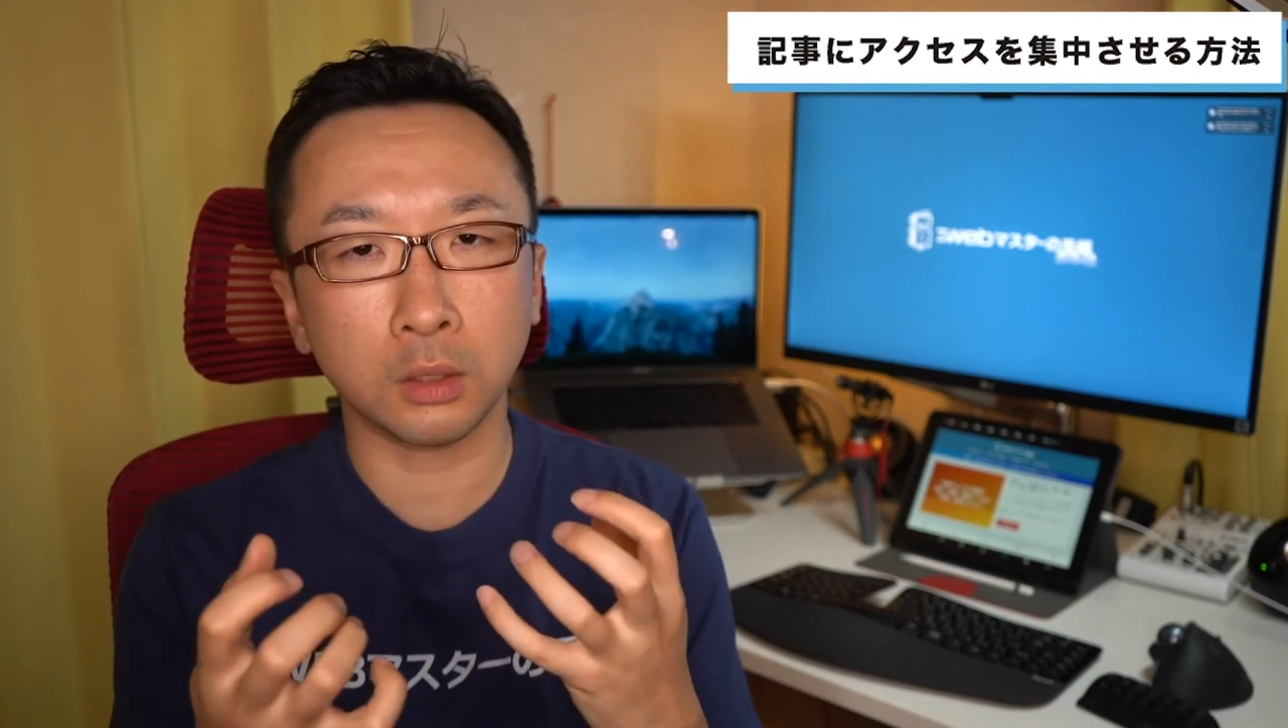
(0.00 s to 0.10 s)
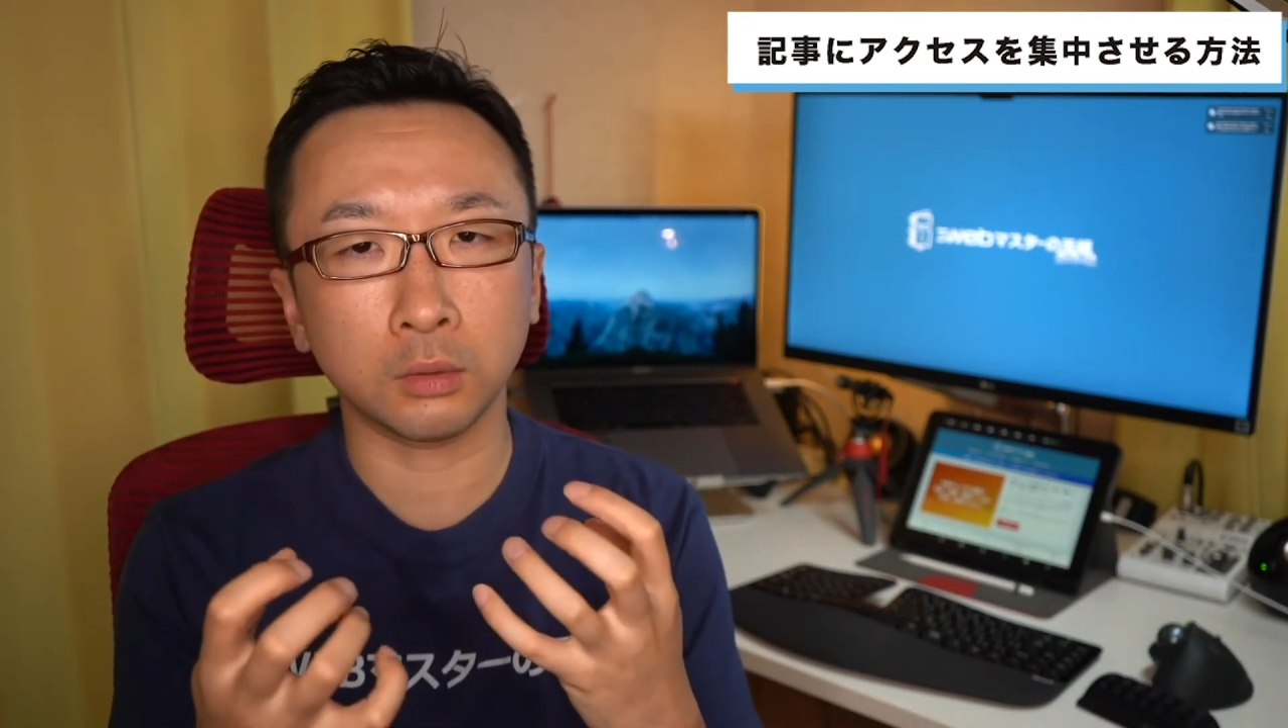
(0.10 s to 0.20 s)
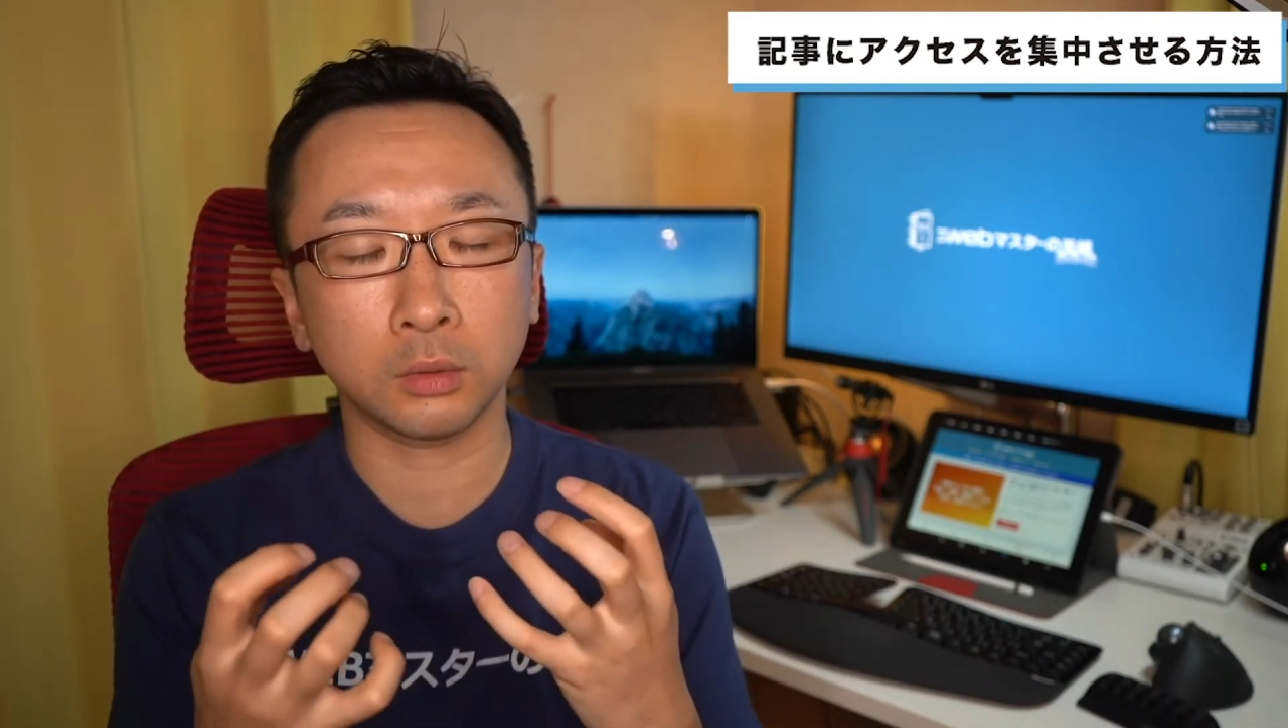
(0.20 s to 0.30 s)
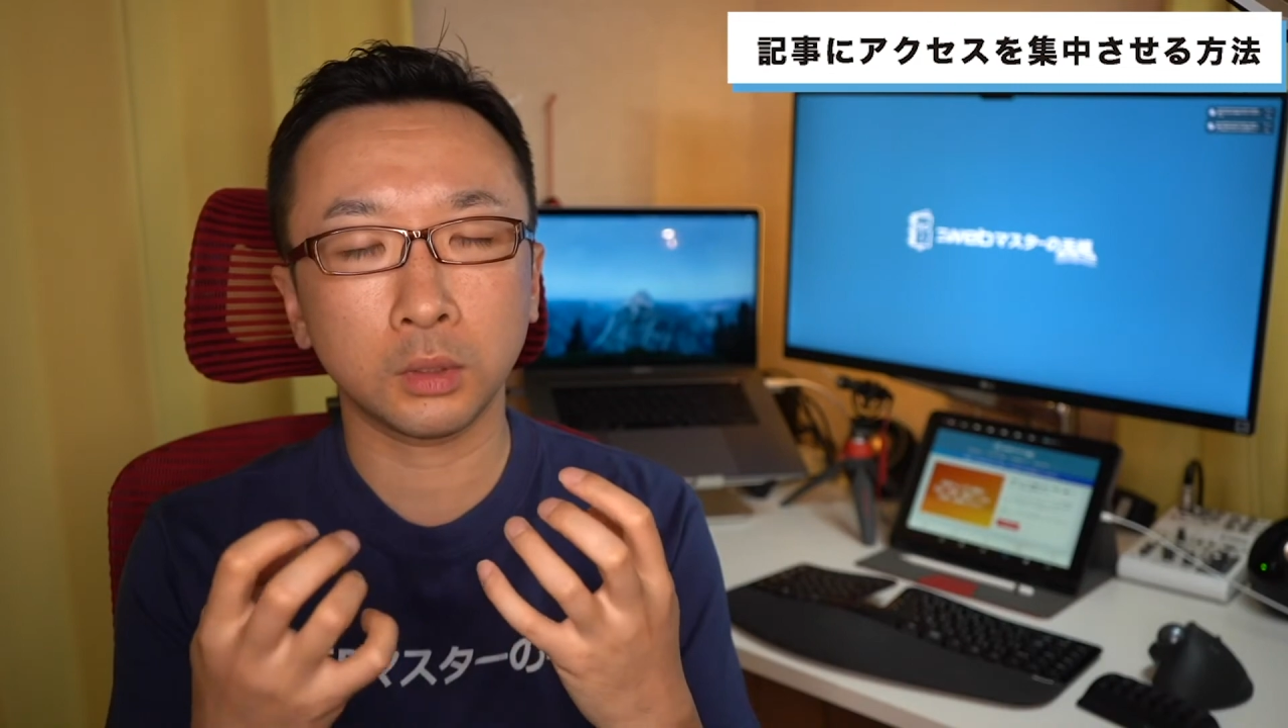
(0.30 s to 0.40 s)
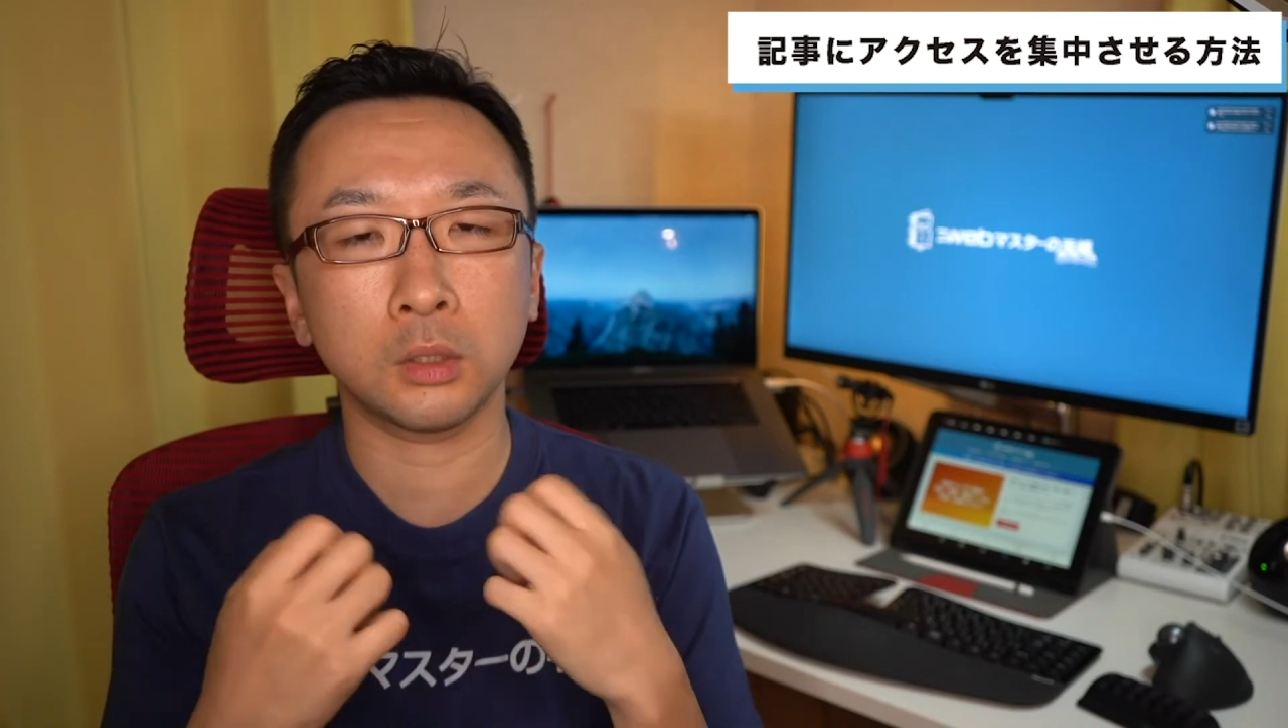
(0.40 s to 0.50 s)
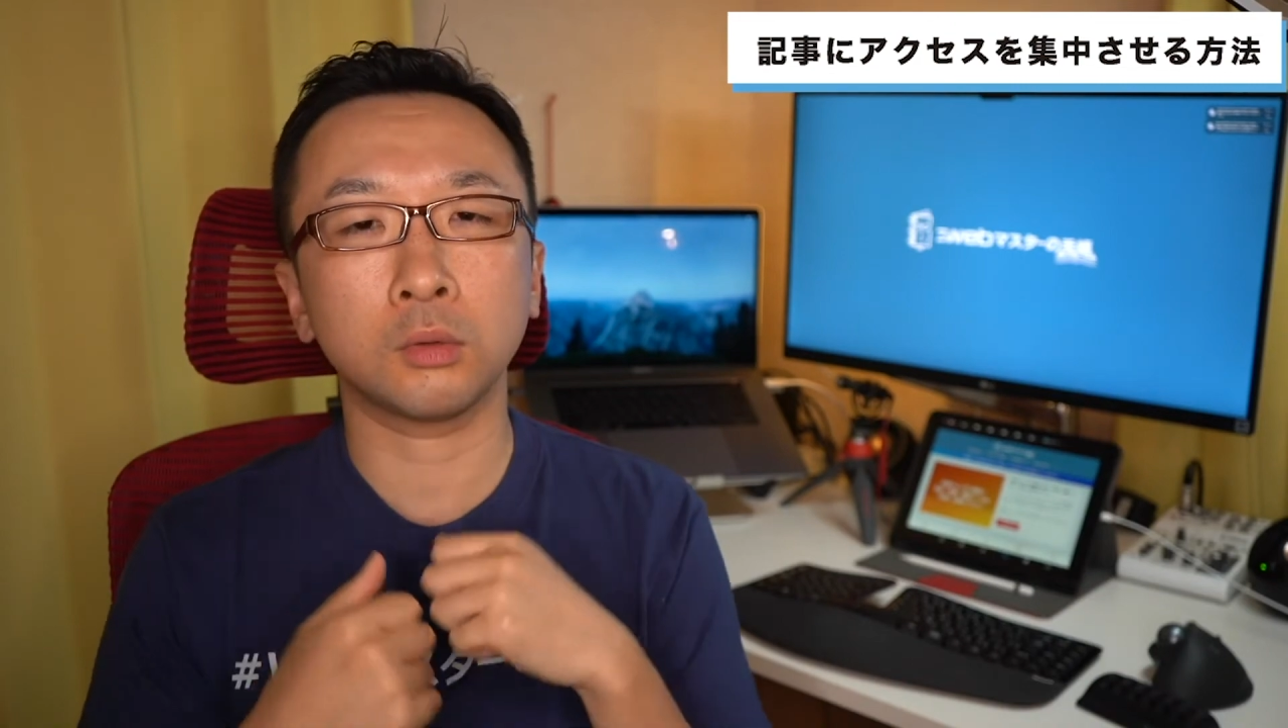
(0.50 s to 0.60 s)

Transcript: るってい